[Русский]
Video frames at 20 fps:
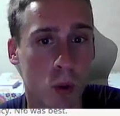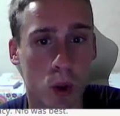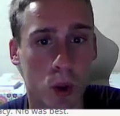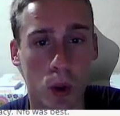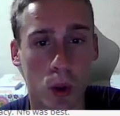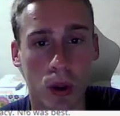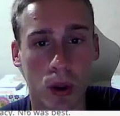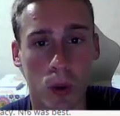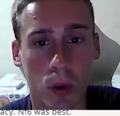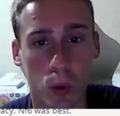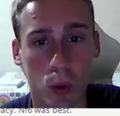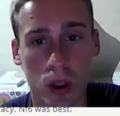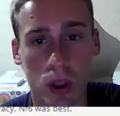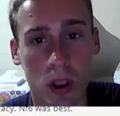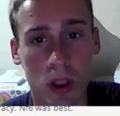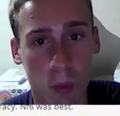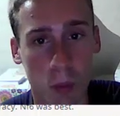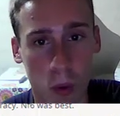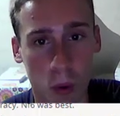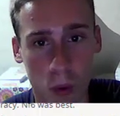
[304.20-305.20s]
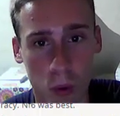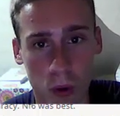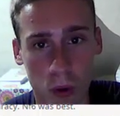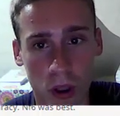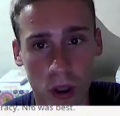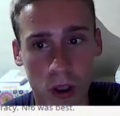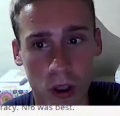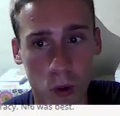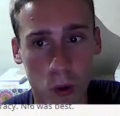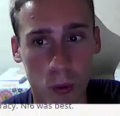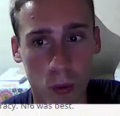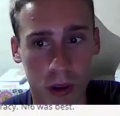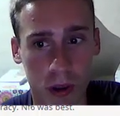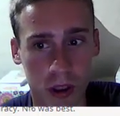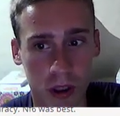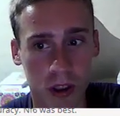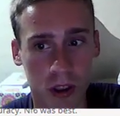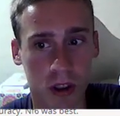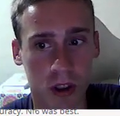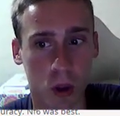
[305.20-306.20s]
черные уже не могут. Ну и
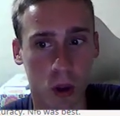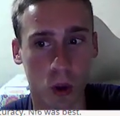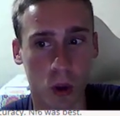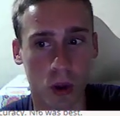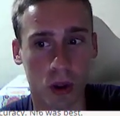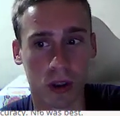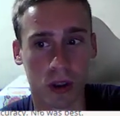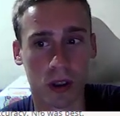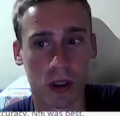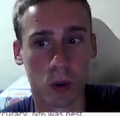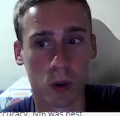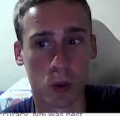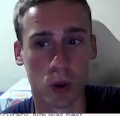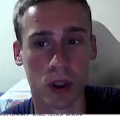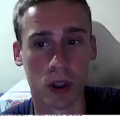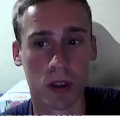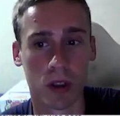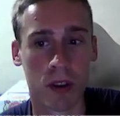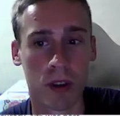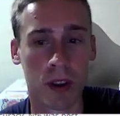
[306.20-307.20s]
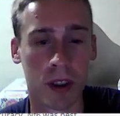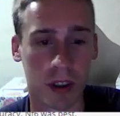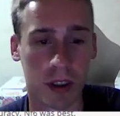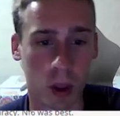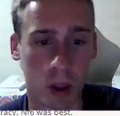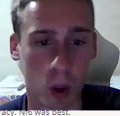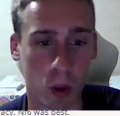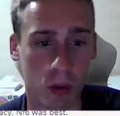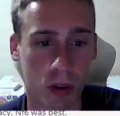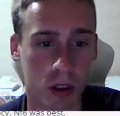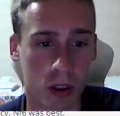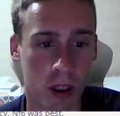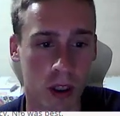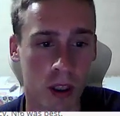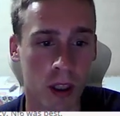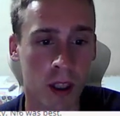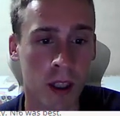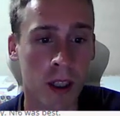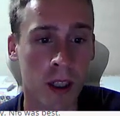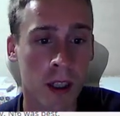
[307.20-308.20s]
позиция черных здесь уже действительно становится,
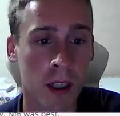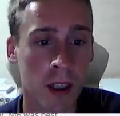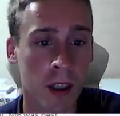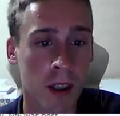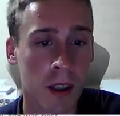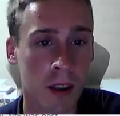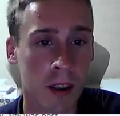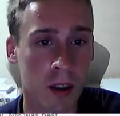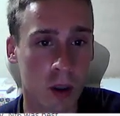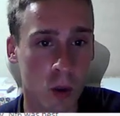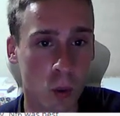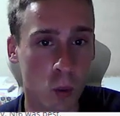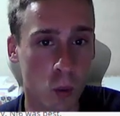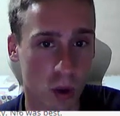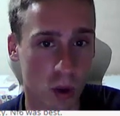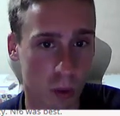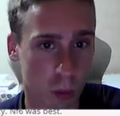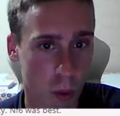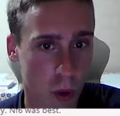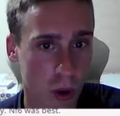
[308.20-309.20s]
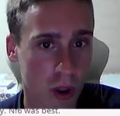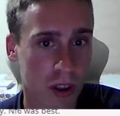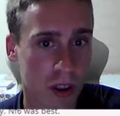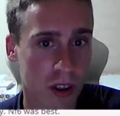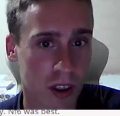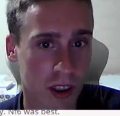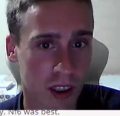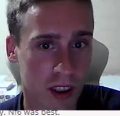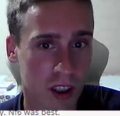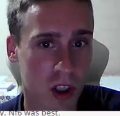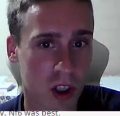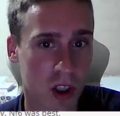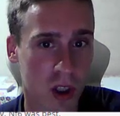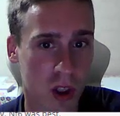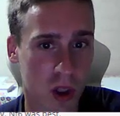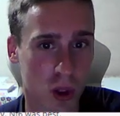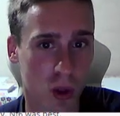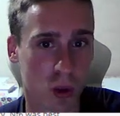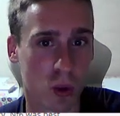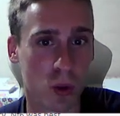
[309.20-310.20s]
ну, не проигранной, конечно
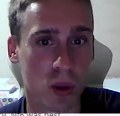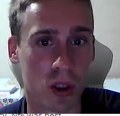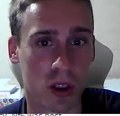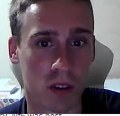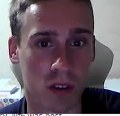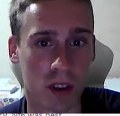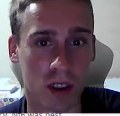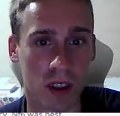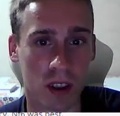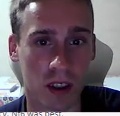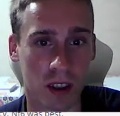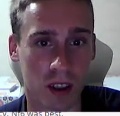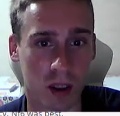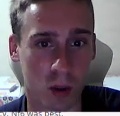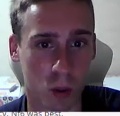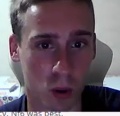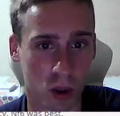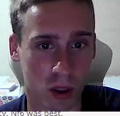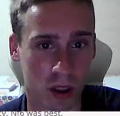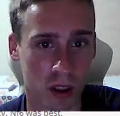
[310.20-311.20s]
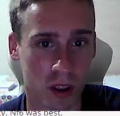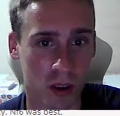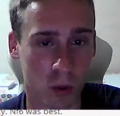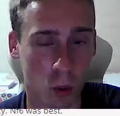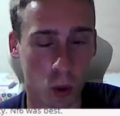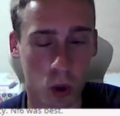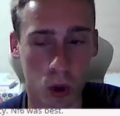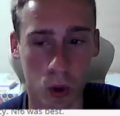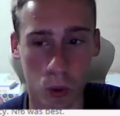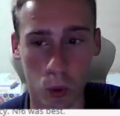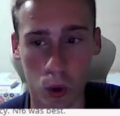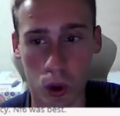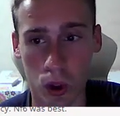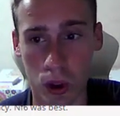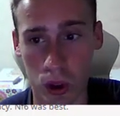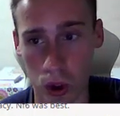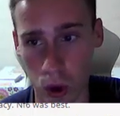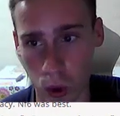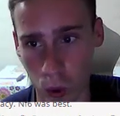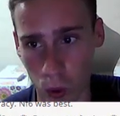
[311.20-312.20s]
же, но действительно уже очень и очень
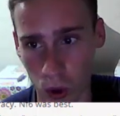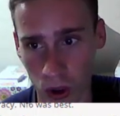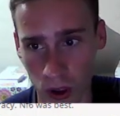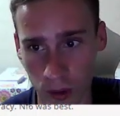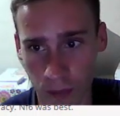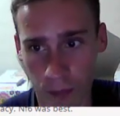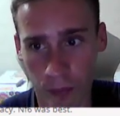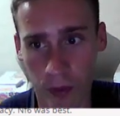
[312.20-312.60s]
тяжелой.